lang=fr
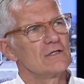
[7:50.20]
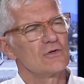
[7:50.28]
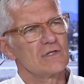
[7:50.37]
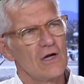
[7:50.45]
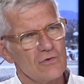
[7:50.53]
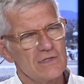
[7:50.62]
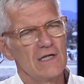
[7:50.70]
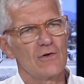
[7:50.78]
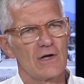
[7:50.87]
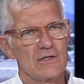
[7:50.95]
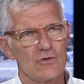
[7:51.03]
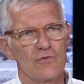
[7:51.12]
ce sera aussi
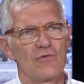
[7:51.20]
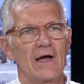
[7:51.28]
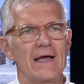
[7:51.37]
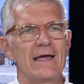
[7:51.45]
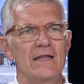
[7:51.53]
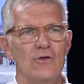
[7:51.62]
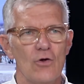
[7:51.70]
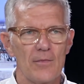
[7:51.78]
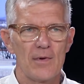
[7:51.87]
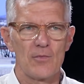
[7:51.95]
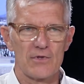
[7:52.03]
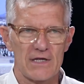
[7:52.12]
l'occasion de voir
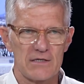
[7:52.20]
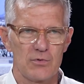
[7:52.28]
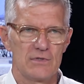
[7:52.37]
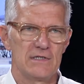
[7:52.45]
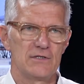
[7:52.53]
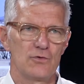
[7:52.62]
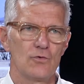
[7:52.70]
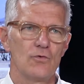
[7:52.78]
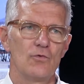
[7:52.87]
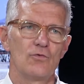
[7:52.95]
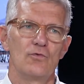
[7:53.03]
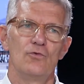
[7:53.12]
énormément d'expositions.